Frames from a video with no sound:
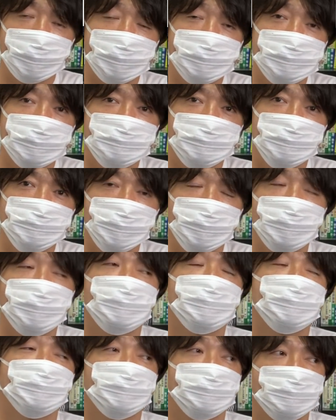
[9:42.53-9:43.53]
買い手も
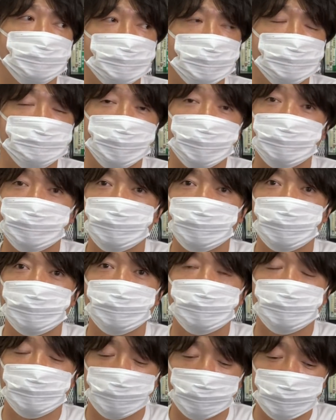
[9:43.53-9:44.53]
もう決まって
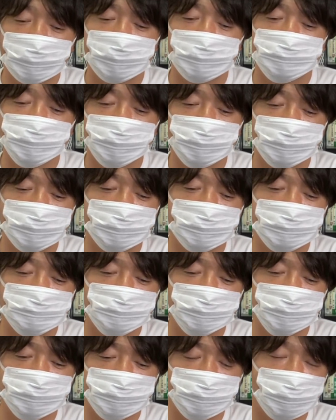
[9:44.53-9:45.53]
ね、えー、も
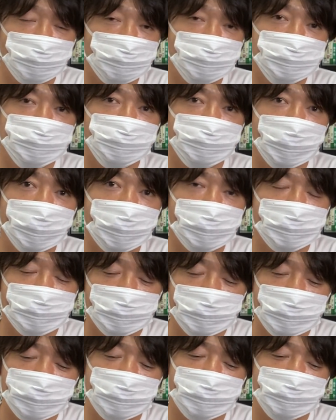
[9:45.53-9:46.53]
う、もう交渉がね、
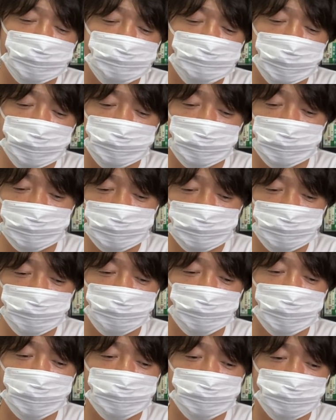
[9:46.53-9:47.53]
えー、うまくいき
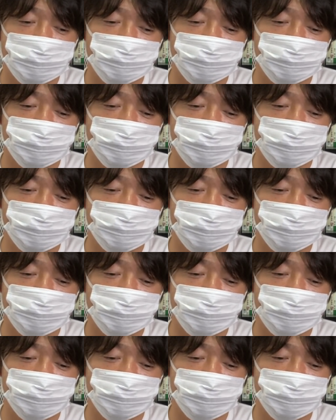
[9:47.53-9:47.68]
そうです